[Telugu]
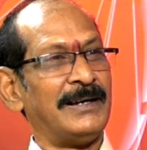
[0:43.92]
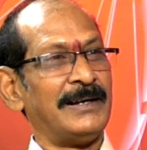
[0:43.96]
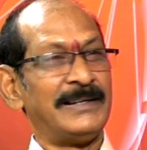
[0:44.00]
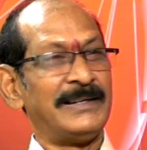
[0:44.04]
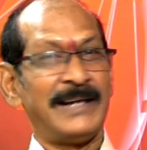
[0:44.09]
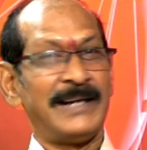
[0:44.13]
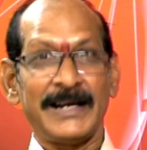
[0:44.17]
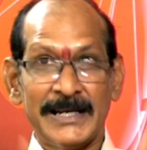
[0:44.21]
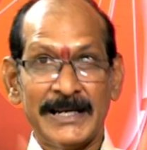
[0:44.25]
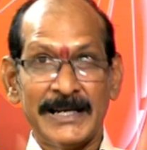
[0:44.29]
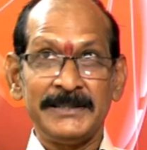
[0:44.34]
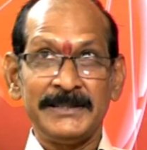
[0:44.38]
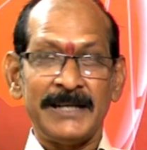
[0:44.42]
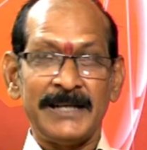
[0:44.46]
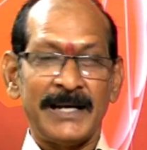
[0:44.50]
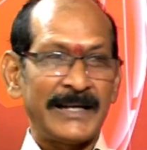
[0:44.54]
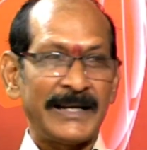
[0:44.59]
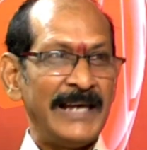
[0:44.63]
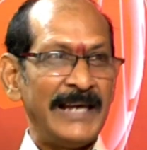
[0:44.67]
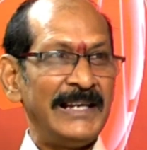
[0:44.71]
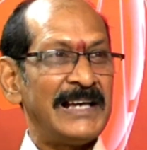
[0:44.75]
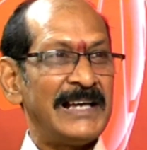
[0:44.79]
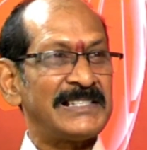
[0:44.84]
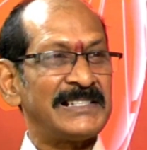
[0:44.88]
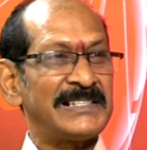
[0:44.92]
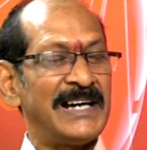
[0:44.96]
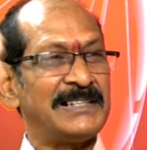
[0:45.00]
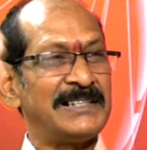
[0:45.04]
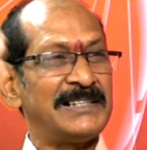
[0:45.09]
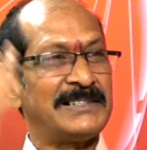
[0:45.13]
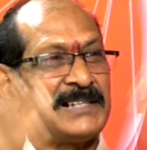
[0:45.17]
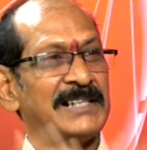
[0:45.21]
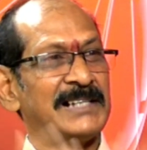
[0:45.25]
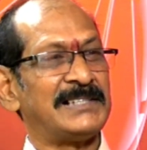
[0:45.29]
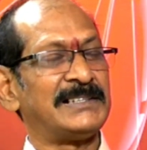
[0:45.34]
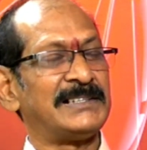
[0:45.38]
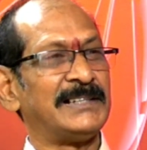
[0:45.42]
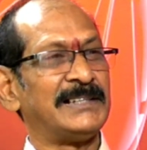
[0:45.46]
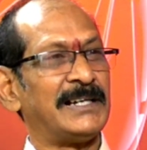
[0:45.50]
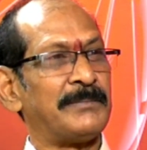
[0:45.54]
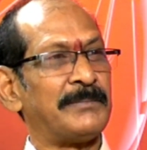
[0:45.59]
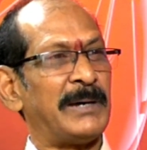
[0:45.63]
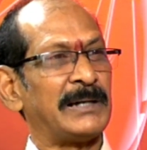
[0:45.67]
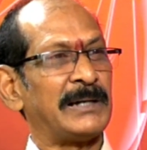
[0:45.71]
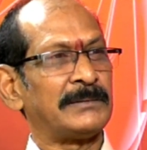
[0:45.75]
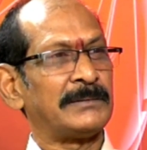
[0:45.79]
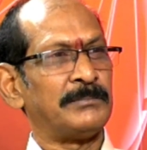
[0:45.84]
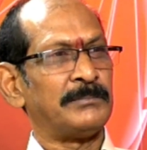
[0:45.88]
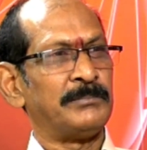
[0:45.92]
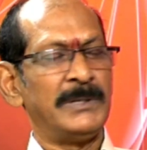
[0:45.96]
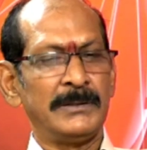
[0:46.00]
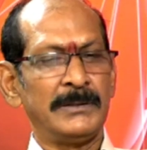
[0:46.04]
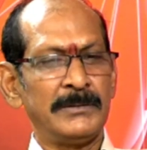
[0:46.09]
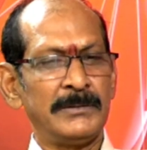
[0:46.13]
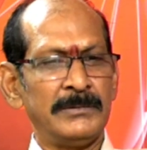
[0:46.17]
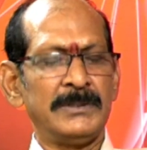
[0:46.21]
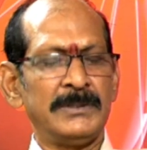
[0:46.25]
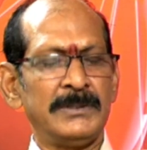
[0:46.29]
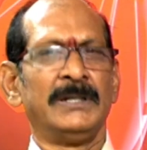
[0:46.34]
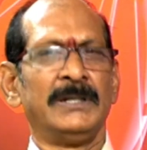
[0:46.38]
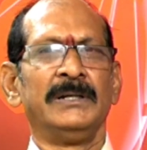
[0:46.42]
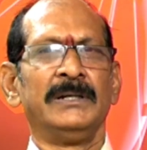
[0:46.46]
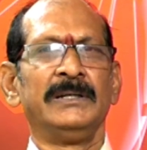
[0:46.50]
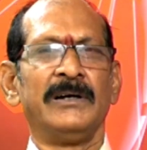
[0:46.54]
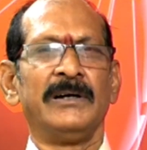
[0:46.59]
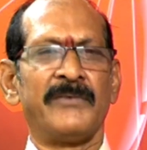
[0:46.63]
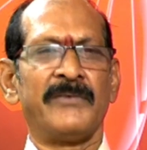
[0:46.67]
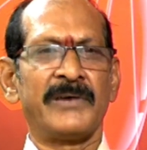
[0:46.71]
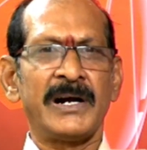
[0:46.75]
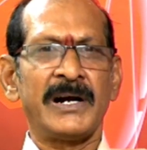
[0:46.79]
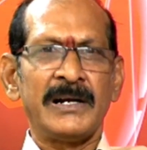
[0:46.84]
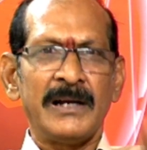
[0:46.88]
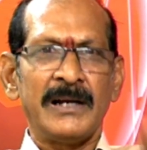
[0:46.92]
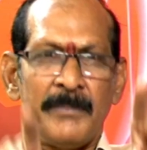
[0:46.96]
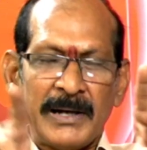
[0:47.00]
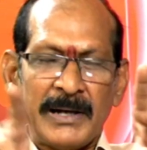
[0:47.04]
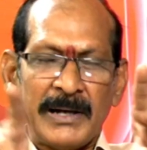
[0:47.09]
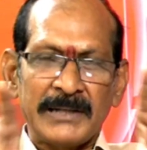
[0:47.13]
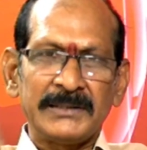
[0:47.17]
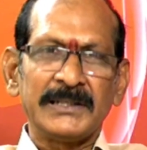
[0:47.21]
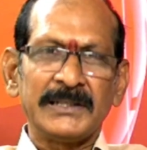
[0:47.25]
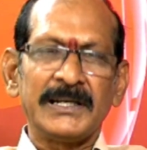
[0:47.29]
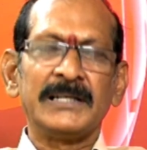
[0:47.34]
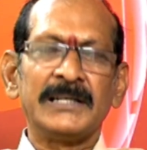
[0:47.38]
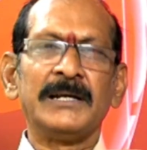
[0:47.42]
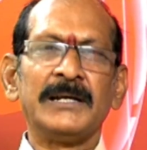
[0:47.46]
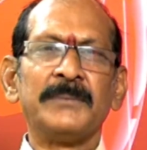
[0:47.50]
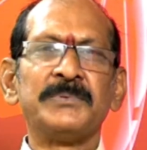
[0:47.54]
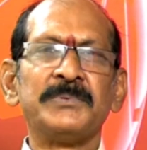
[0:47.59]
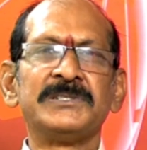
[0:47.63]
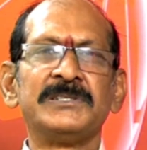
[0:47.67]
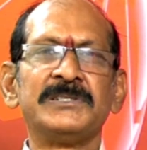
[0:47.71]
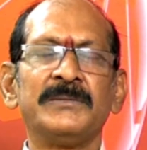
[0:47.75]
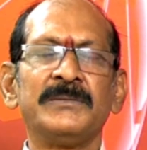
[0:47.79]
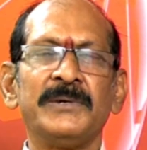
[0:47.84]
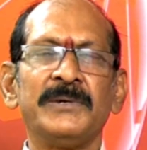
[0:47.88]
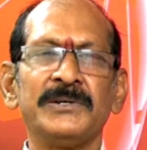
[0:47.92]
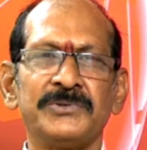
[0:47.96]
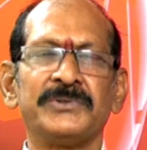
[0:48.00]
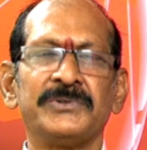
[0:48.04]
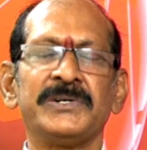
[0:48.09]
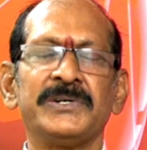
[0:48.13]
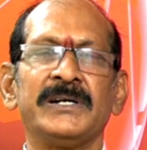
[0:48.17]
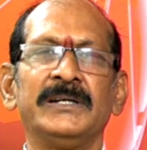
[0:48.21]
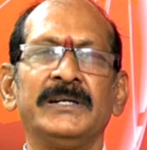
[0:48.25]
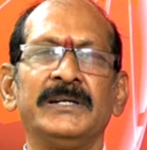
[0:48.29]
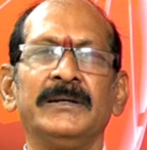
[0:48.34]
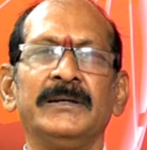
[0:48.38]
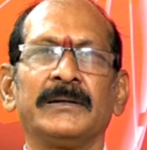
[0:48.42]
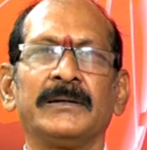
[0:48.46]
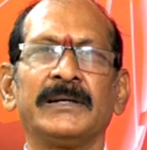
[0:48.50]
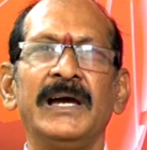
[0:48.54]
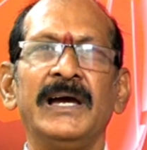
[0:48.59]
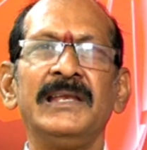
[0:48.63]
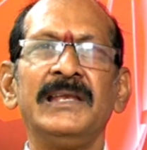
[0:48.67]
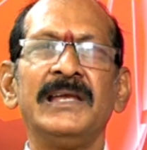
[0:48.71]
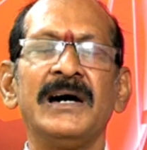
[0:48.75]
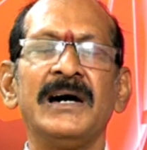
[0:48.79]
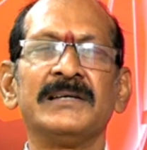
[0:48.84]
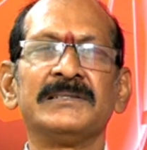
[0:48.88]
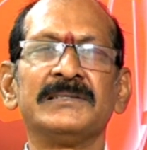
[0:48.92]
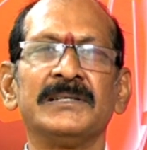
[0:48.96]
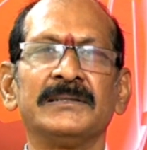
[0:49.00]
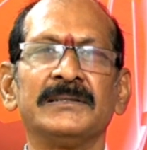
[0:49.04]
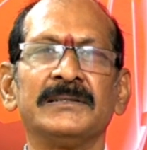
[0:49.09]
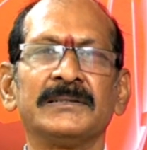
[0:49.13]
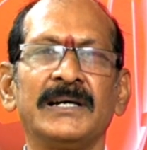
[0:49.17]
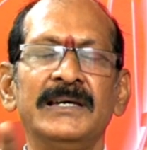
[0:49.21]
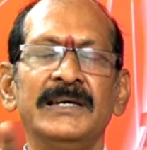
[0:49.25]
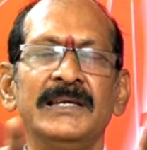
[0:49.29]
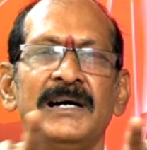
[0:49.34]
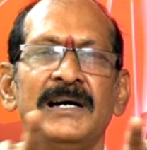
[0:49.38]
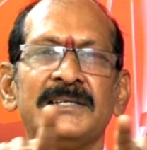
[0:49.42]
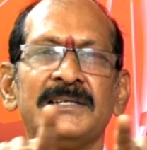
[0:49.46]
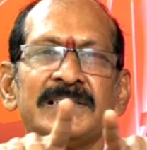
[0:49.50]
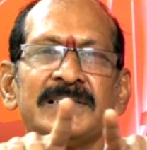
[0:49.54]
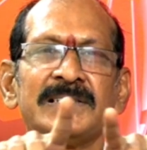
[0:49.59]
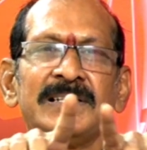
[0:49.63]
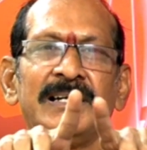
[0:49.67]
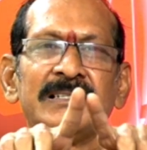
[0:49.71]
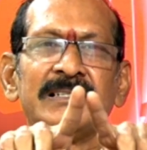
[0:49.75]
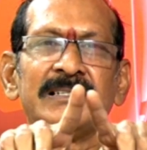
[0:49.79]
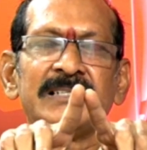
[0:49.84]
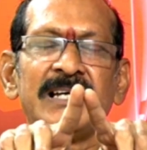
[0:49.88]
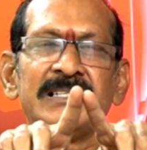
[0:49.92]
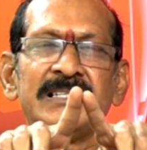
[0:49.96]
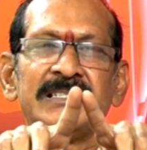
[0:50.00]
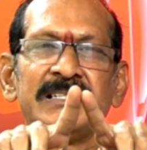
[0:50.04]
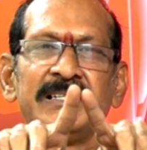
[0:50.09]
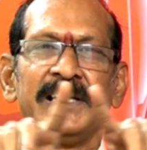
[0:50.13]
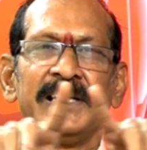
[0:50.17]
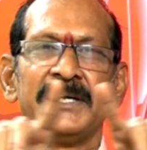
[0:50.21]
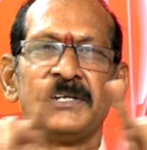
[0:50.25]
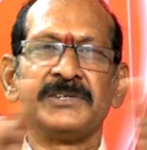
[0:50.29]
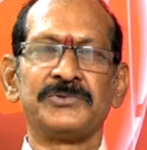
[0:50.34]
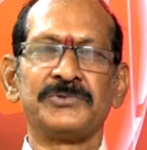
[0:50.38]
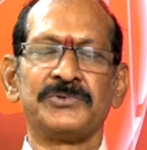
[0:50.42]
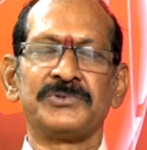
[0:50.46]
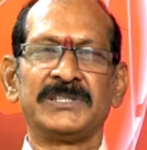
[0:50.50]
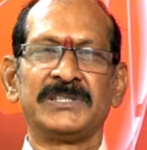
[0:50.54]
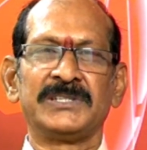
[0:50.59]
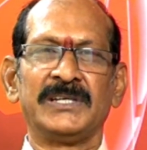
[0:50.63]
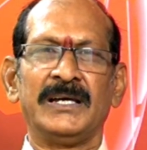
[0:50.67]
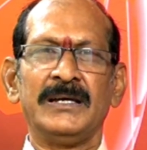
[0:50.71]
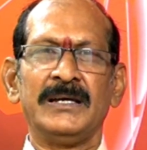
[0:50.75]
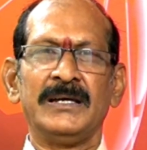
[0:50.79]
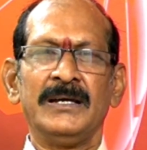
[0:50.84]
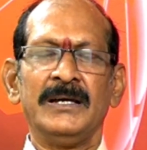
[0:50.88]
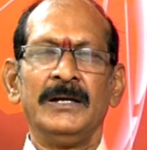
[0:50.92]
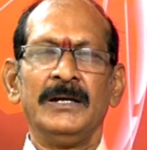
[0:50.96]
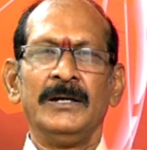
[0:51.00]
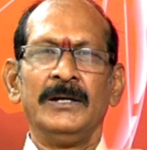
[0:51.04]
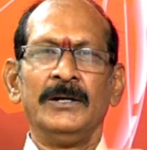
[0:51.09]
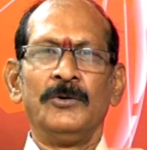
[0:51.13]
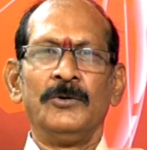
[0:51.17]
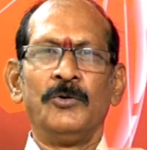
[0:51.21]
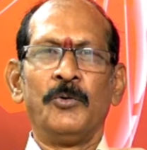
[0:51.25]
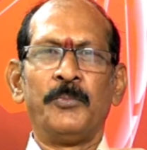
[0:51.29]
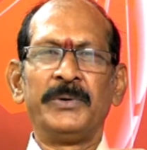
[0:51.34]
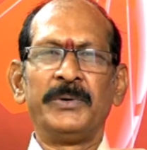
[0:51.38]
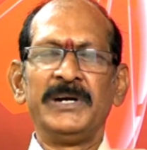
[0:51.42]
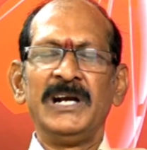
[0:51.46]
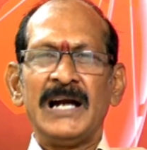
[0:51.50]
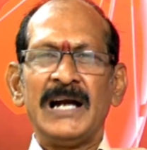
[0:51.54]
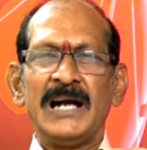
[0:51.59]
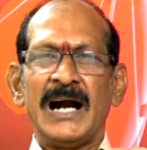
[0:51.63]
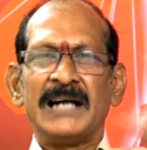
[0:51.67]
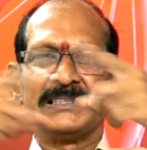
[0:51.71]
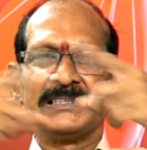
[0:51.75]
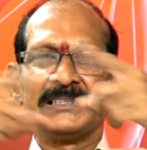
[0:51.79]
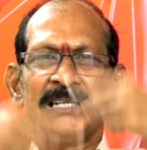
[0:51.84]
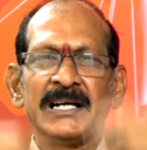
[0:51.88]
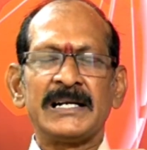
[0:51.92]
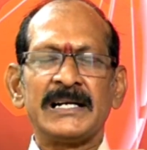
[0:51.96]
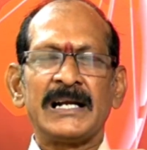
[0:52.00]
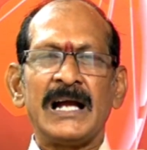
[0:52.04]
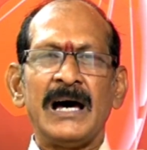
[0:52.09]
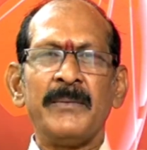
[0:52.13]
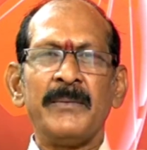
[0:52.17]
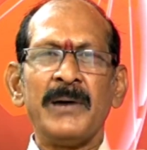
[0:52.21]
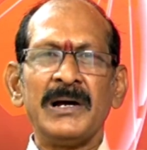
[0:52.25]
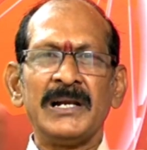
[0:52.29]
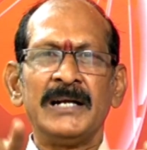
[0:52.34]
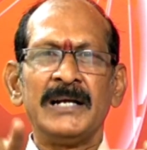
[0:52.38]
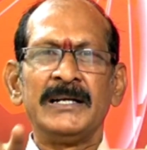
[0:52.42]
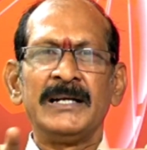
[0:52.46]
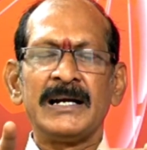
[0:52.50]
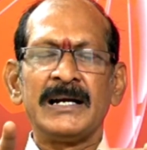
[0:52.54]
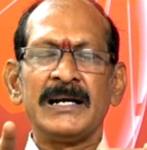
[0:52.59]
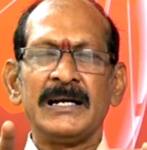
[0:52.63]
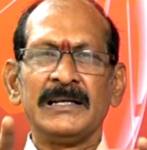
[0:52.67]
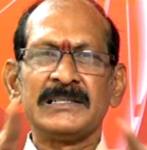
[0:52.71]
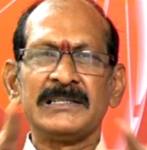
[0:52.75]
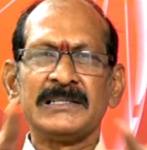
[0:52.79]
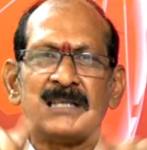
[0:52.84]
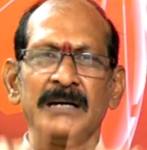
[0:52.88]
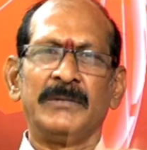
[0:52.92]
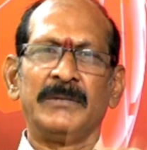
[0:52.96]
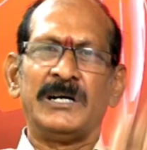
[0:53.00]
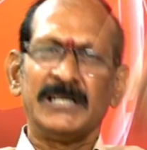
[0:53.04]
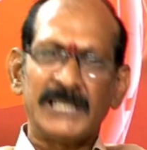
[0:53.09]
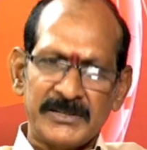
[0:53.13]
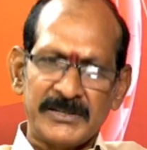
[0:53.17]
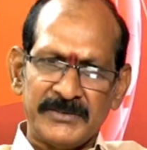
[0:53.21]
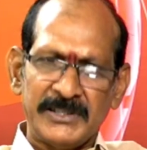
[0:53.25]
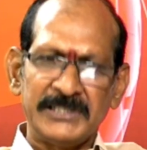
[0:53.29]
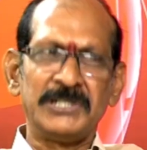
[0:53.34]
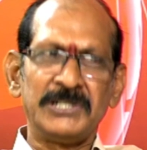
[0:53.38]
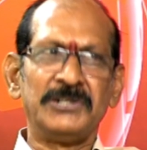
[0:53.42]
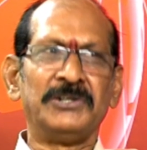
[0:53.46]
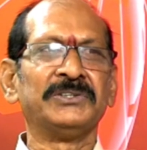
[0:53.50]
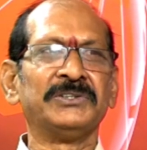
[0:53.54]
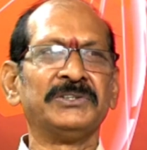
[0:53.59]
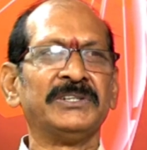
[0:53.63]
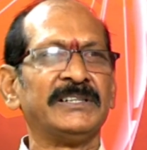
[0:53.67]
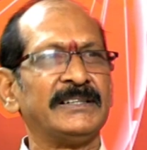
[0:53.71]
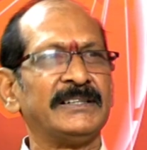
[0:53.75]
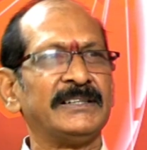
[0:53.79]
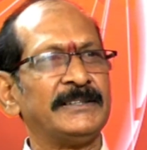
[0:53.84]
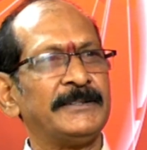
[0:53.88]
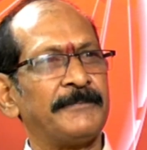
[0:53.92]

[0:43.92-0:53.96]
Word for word: నాకు అది నా కైలాసనాథ శాస్త్రి గారు భక్ మీకు ఎవరన్నా భక్త కన్నప్ప సినిమా చూడండి కైలాస కైలాసనాథ శాస్త్రి గారిని చూస్తే ఇప్పుడు వీళ్ళు ఆడుతున్న డ్రామాలన్నిటికి సమాధానం అందులో ఉంది